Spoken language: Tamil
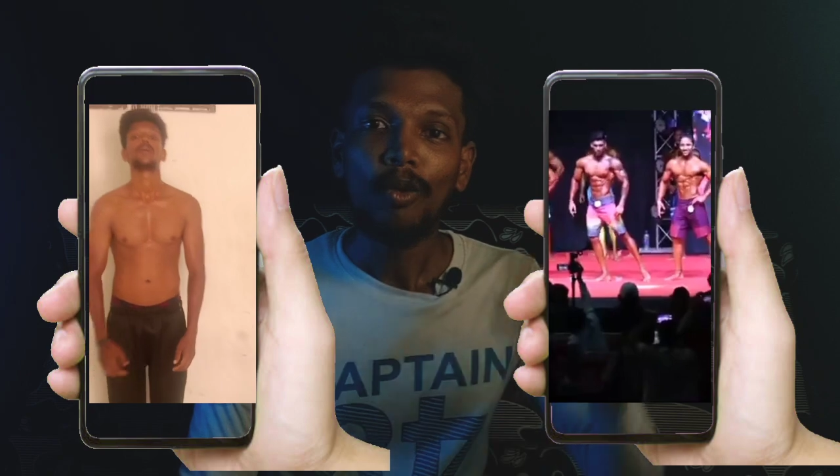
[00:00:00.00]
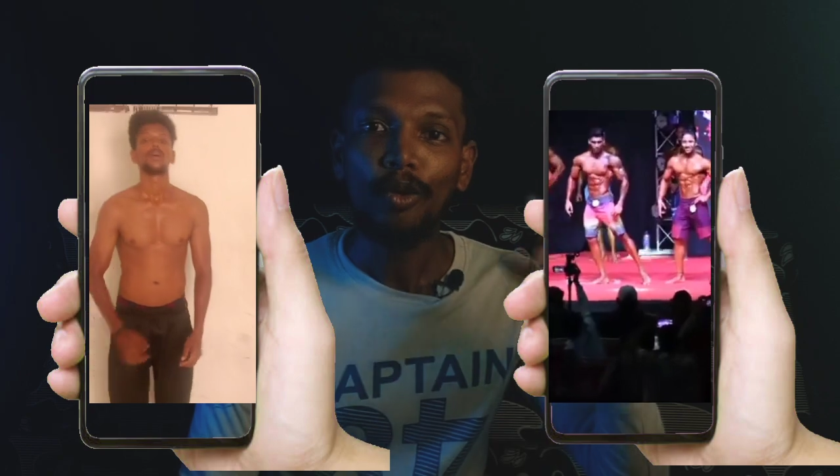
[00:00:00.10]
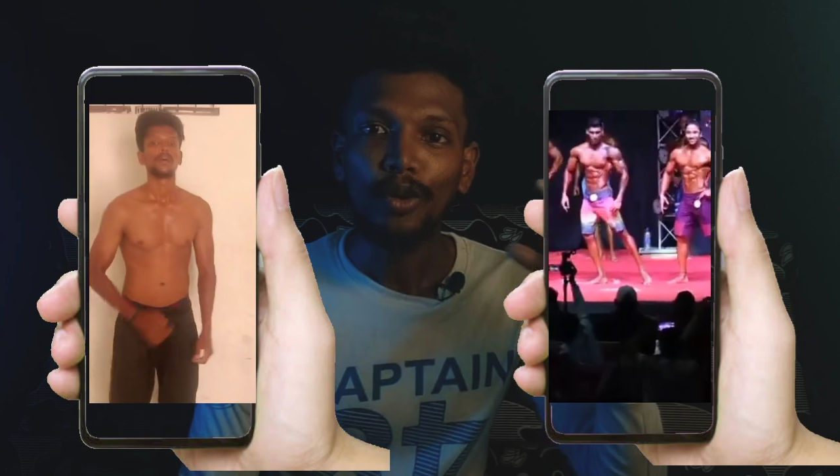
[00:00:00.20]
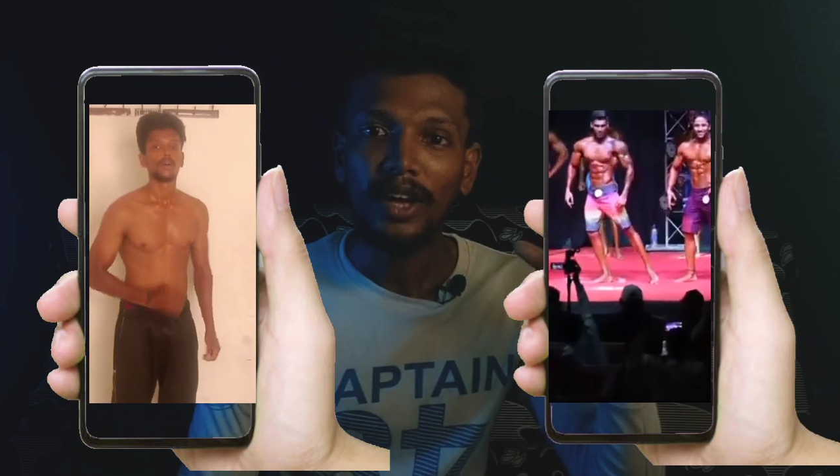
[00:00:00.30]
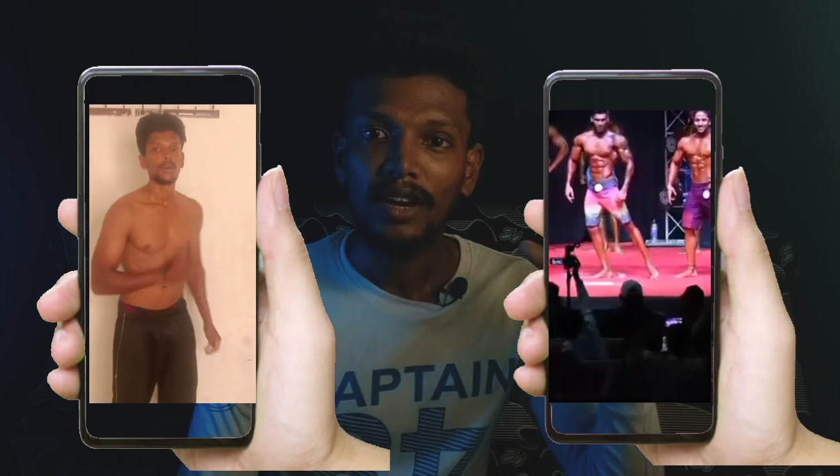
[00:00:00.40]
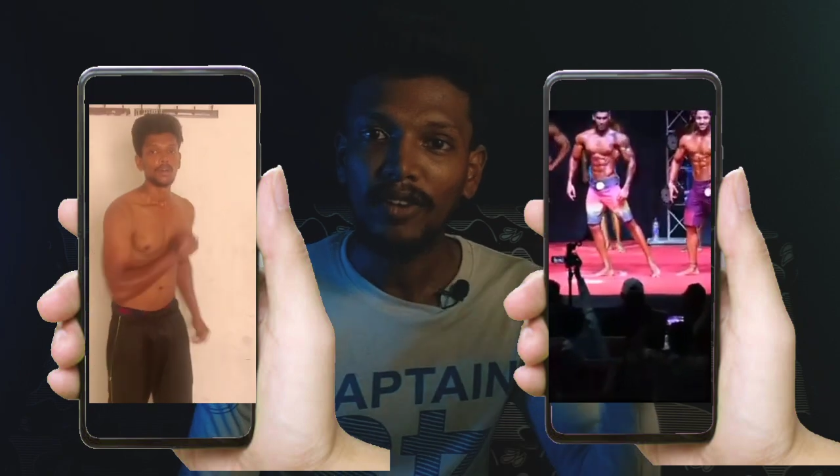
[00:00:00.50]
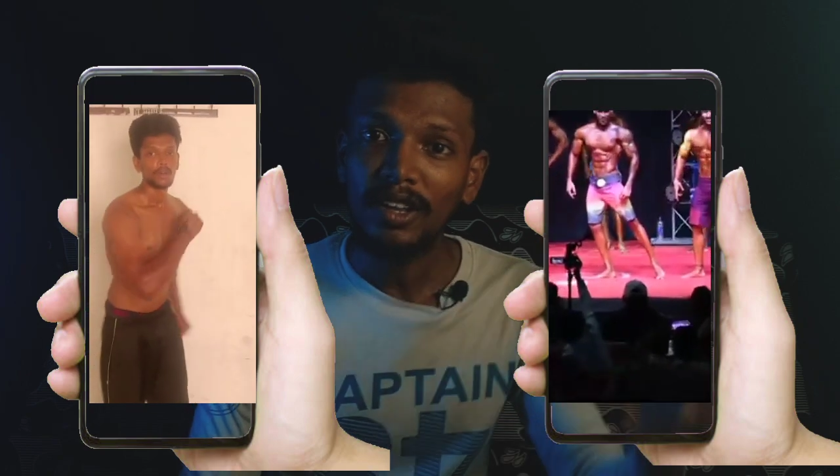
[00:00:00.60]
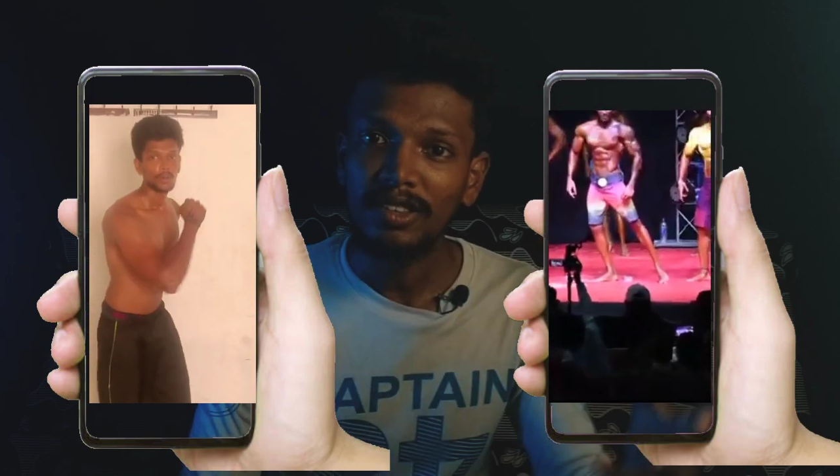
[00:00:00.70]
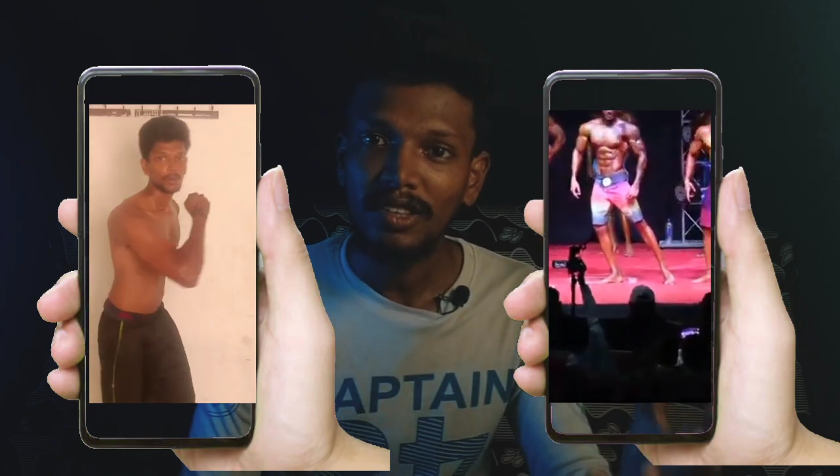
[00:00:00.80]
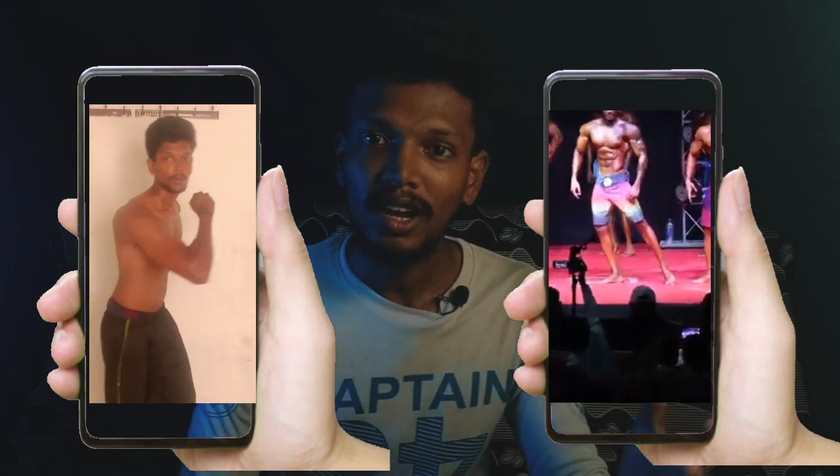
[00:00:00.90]
உங்களுடைய
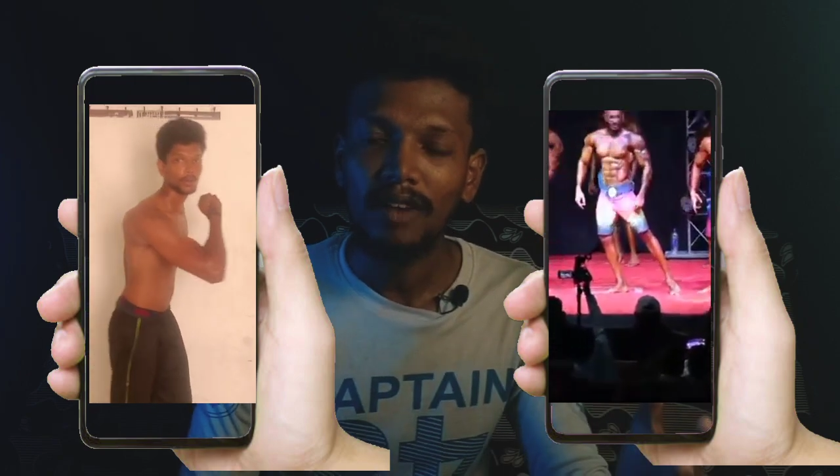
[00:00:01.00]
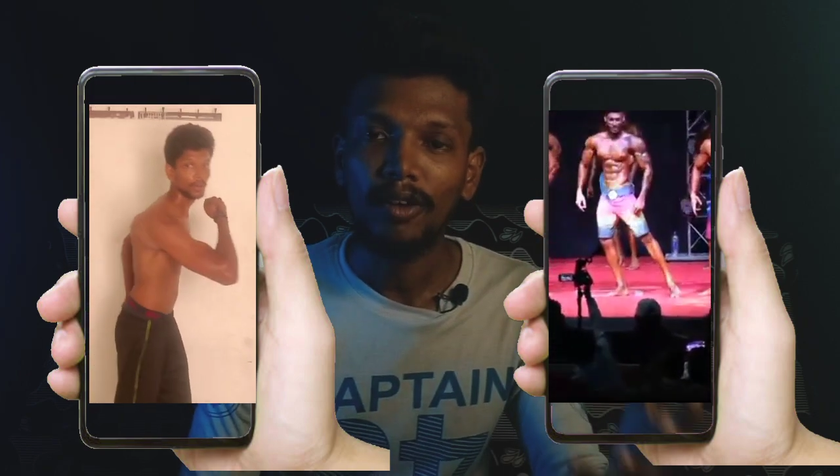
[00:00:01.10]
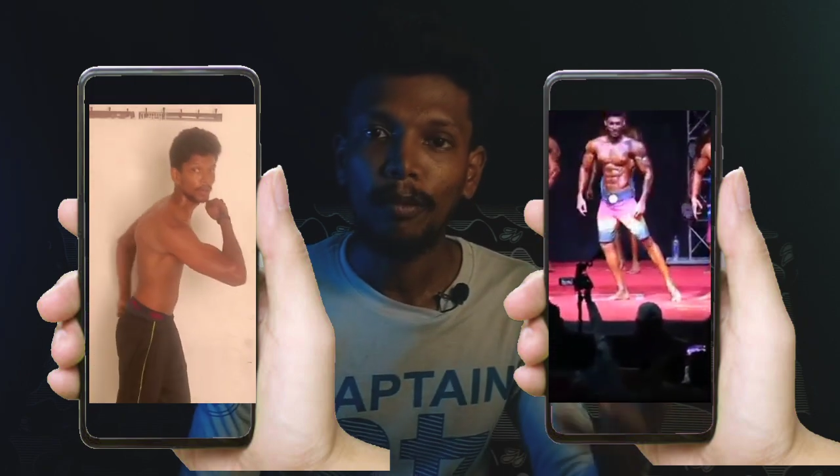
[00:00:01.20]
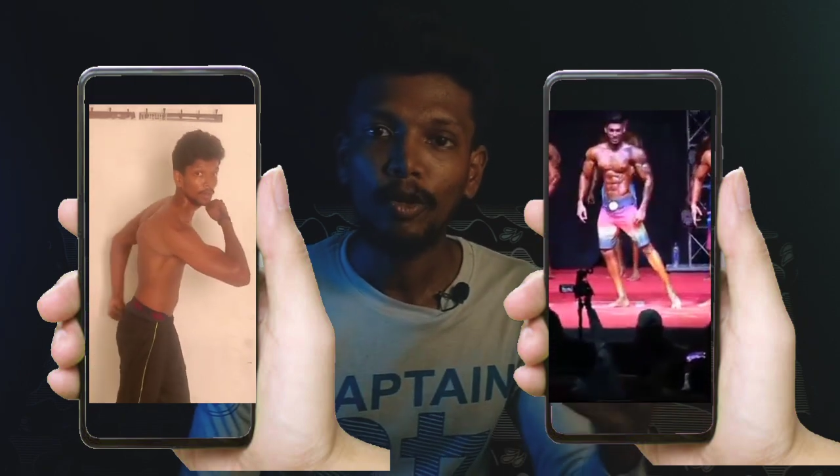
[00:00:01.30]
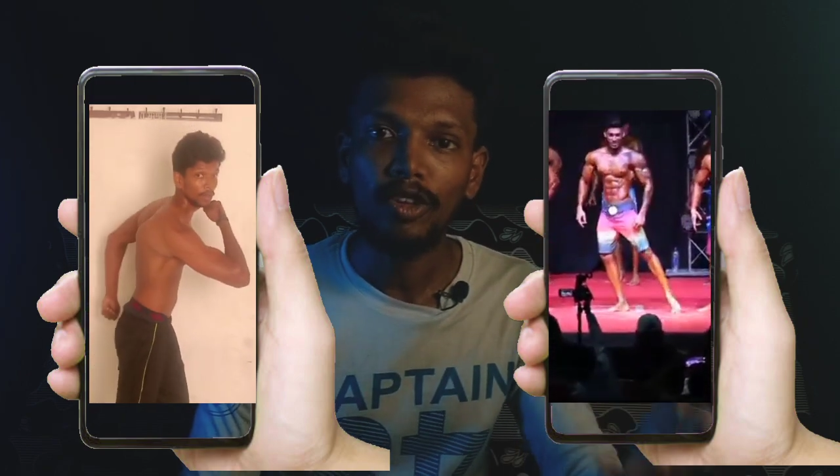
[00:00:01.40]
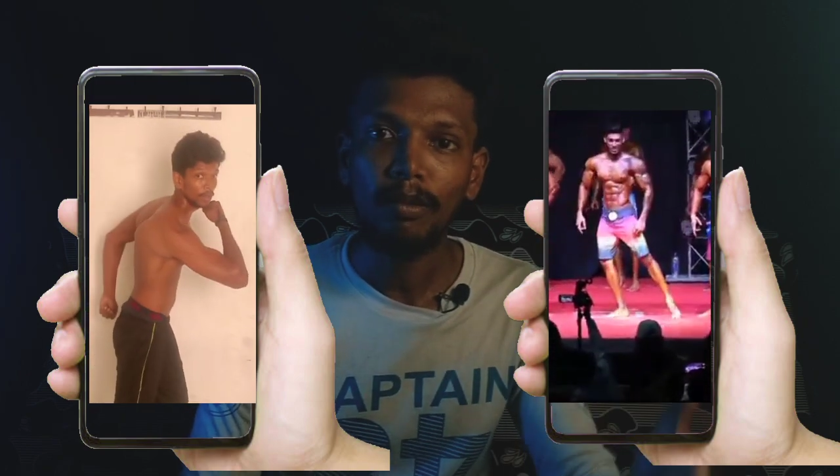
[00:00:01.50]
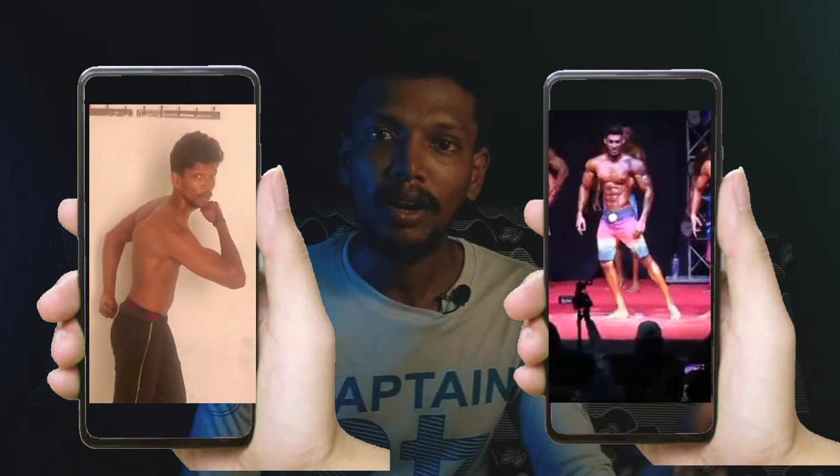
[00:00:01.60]
ரெஃபரன்ஸில் போஸ்டிங்